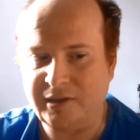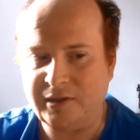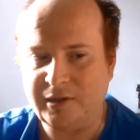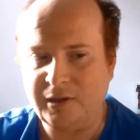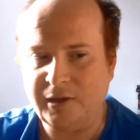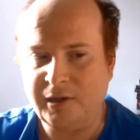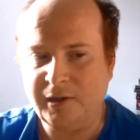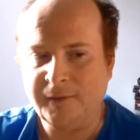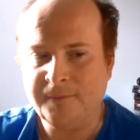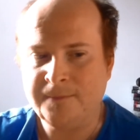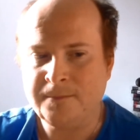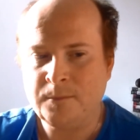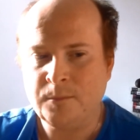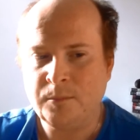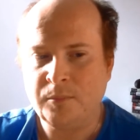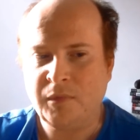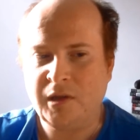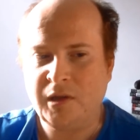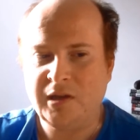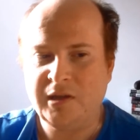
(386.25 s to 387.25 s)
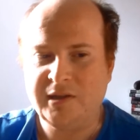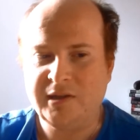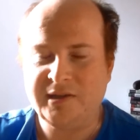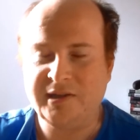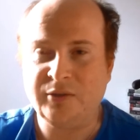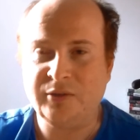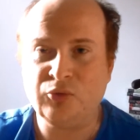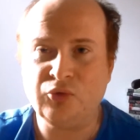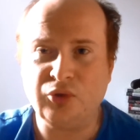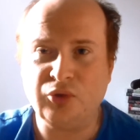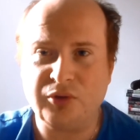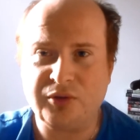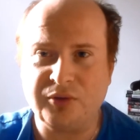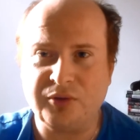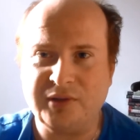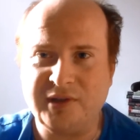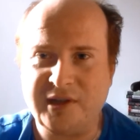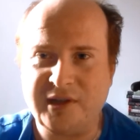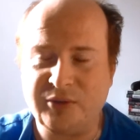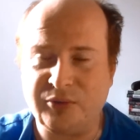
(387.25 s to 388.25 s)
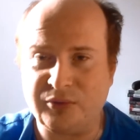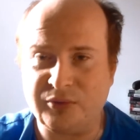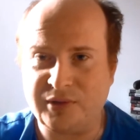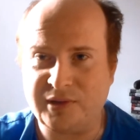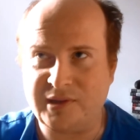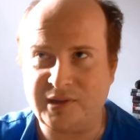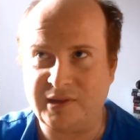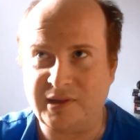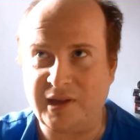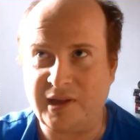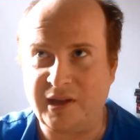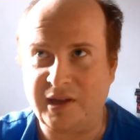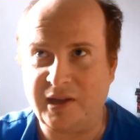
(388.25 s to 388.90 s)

Dead, c'est toujours centré sur